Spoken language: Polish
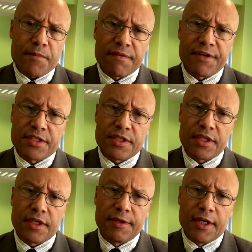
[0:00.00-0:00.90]

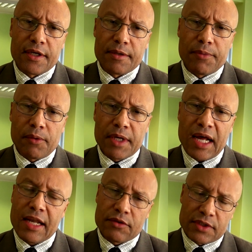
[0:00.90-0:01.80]
kwestii y, Bobra,
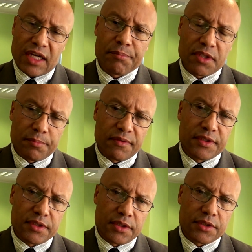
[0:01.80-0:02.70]
ale to jest jakby to
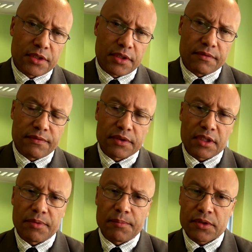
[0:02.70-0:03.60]
powiedzieć y, wątek
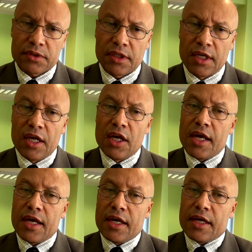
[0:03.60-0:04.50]
poboczny.
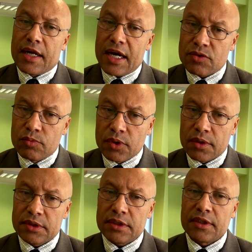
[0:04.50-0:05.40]

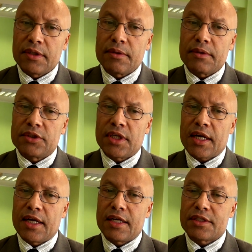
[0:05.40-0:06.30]
Reasumując,
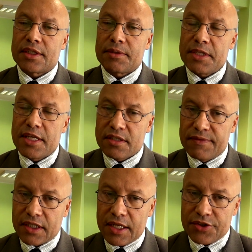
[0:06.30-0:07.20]
czeka nas
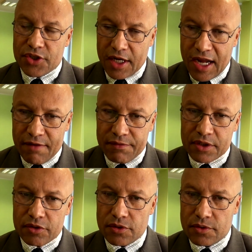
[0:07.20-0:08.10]
niezwykle ciekawy,
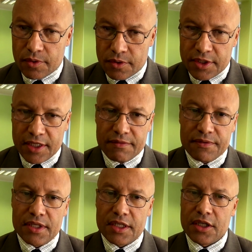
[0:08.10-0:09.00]

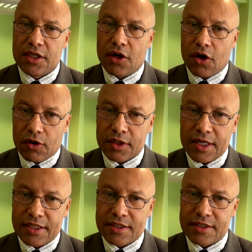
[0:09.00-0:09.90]
konstruktywny
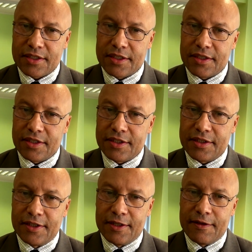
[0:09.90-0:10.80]
okres y,
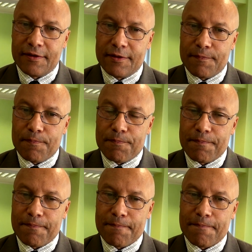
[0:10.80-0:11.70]

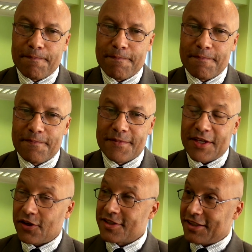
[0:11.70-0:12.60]
mm,
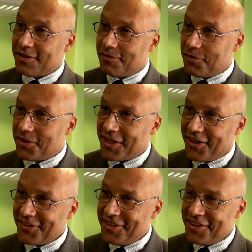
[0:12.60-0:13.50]
tych ostatnich dwóch
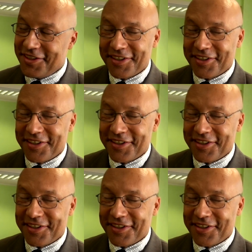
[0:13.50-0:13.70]
tygodni.